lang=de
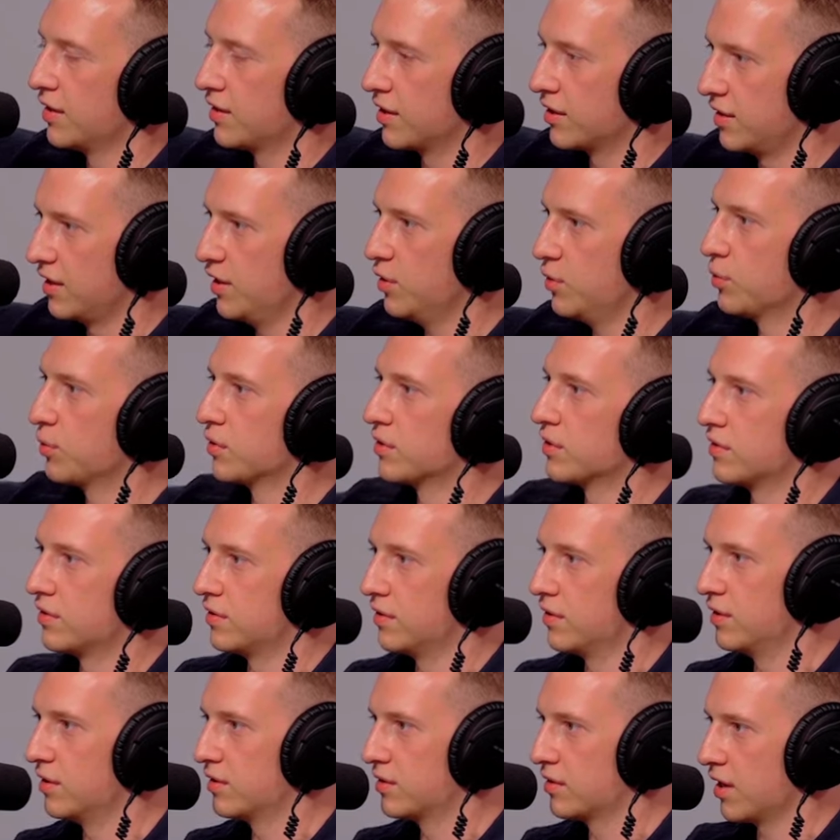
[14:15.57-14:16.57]
das Ego ist,
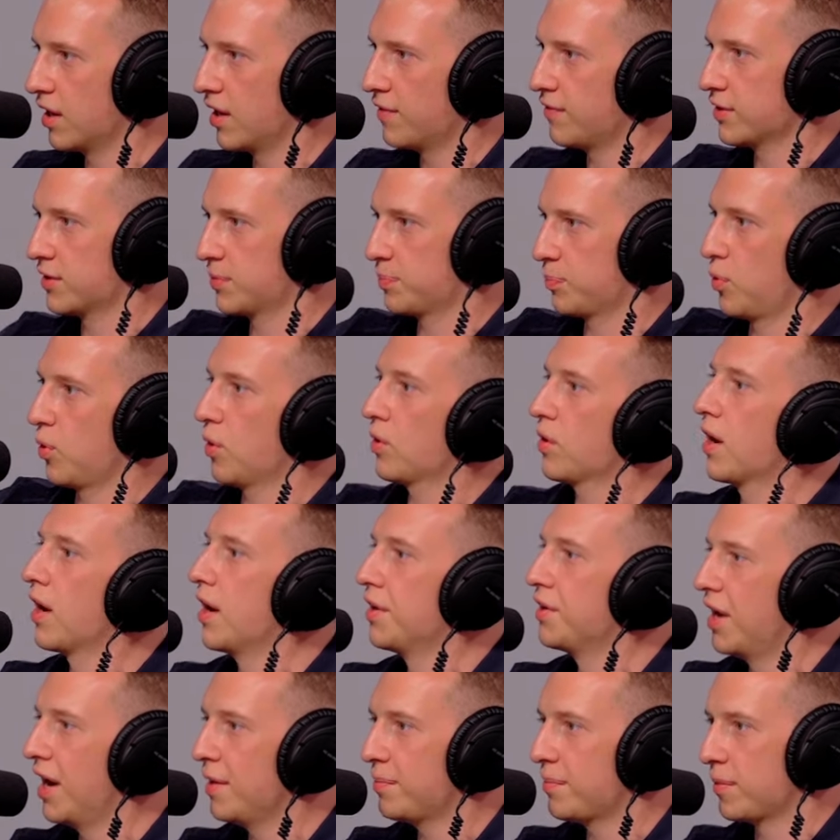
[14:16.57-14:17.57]
ist da, was blockt
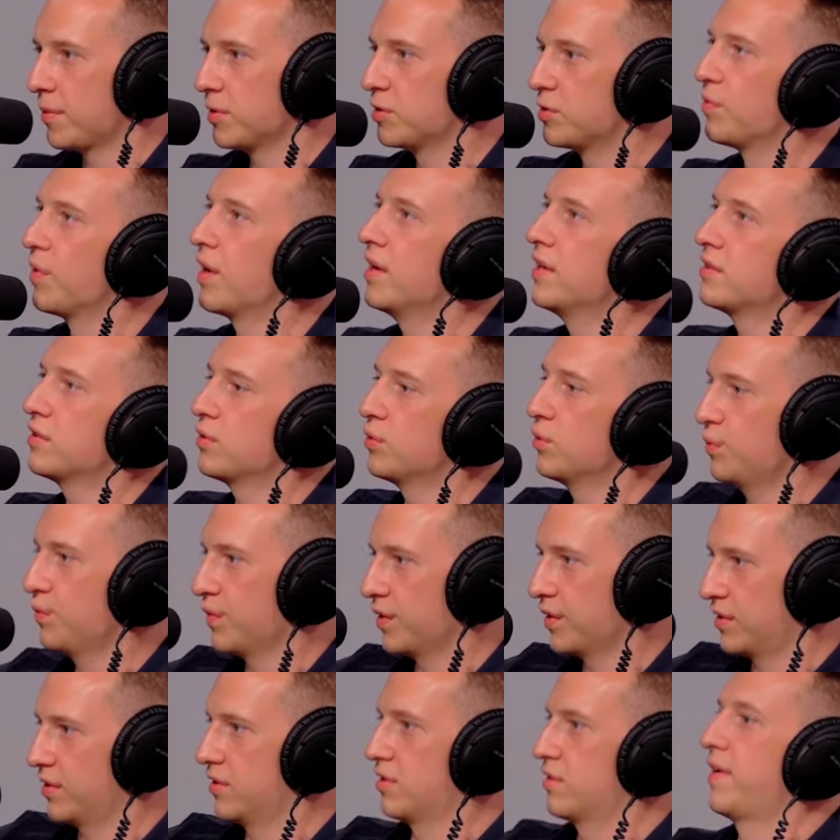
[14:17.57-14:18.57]
gerade ab, aber ich weiß,
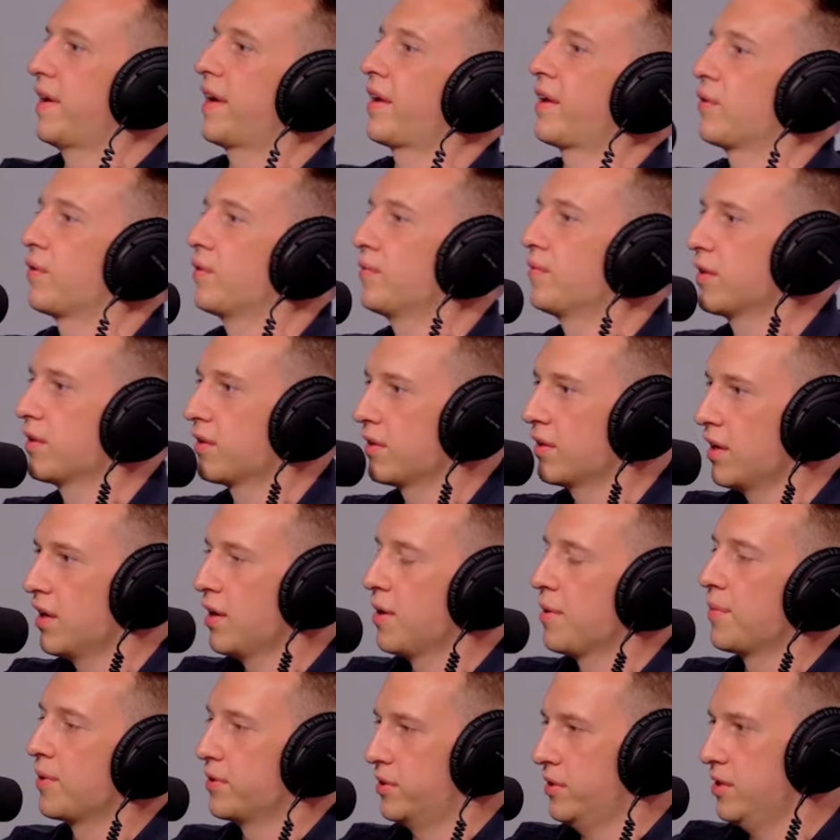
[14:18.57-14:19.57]
irgendwann ist es weg. Irgendwann
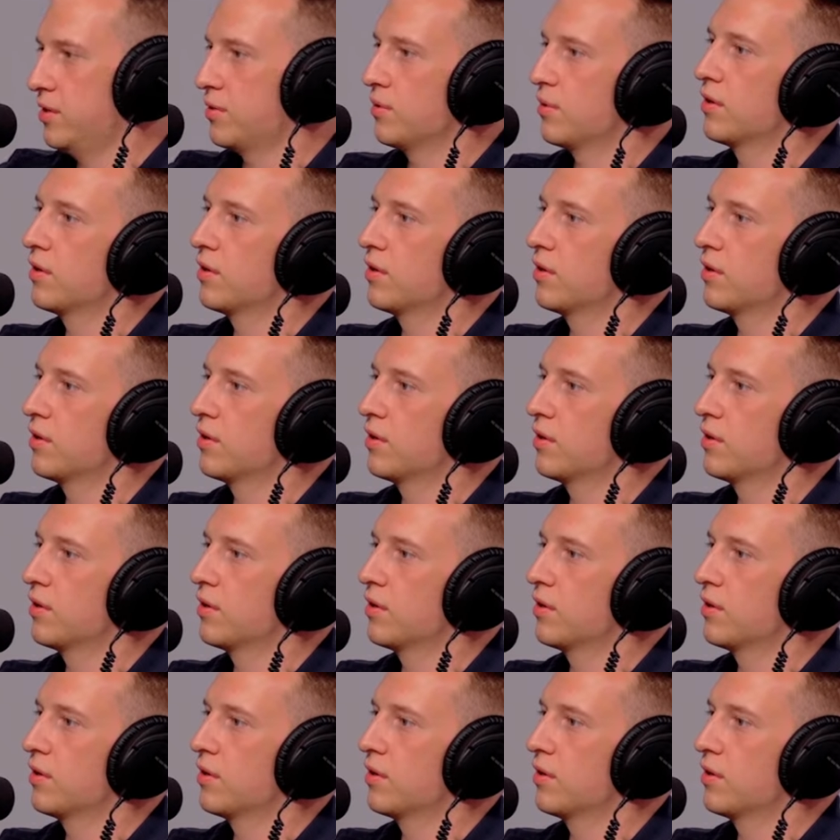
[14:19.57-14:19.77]
passiert